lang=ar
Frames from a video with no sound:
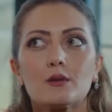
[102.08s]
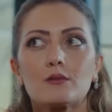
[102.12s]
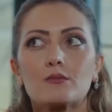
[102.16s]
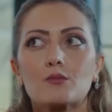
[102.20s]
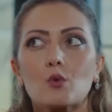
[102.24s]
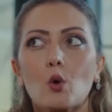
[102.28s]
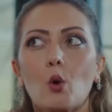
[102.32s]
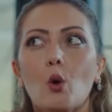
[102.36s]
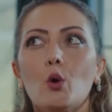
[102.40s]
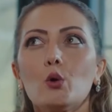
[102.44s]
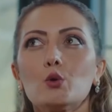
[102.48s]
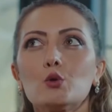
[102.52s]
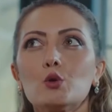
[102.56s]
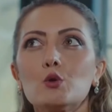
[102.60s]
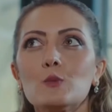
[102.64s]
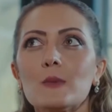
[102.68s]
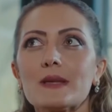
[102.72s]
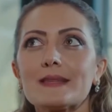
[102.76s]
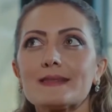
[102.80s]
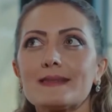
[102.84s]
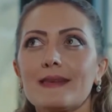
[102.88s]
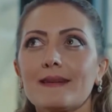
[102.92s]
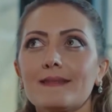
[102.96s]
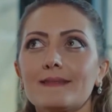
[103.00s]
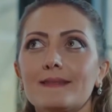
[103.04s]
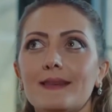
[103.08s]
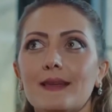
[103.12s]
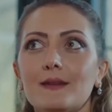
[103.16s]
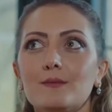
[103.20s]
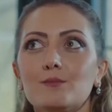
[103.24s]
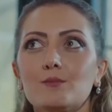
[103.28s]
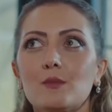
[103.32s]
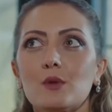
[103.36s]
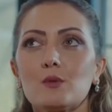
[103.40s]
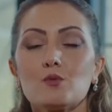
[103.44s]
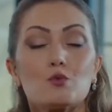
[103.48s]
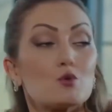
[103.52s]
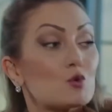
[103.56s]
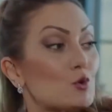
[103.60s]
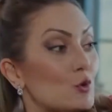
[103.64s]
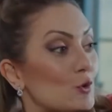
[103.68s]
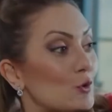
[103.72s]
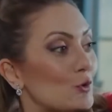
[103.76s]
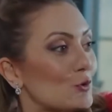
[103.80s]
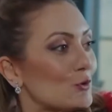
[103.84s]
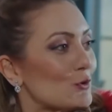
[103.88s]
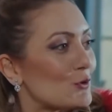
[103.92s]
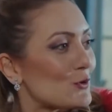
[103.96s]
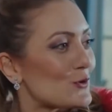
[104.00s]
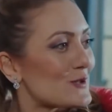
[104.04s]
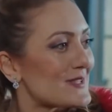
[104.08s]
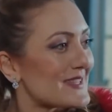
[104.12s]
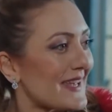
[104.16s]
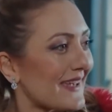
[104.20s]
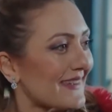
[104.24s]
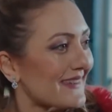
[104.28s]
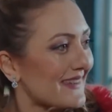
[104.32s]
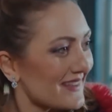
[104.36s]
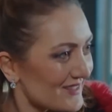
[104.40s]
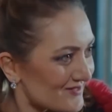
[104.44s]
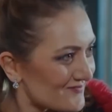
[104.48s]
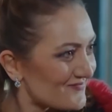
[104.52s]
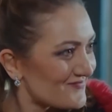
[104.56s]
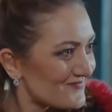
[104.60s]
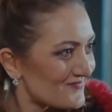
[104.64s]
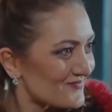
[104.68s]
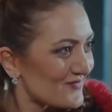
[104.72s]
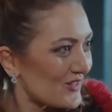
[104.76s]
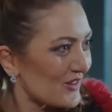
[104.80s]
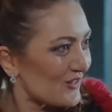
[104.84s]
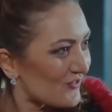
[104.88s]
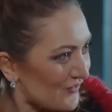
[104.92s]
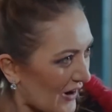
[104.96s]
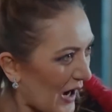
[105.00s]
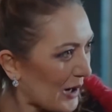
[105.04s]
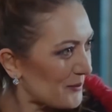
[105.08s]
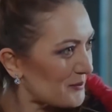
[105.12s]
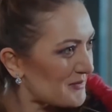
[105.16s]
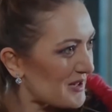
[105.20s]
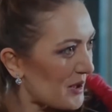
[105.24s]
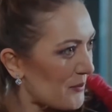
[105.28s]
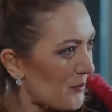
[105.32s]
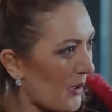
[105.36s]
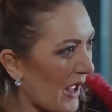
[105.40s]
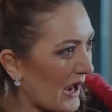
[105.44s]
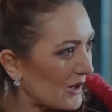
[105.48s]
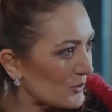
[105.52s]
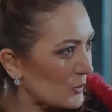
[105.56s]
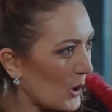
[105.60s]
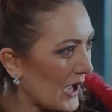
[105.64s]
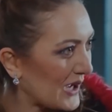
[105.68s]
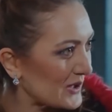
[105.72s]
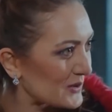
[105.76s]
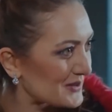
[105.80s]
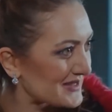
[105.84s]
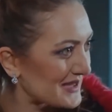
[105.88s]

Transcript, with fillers: نعذبهم كثير ونتفرج عليهم ونتسلى فرصة منشان نتسلى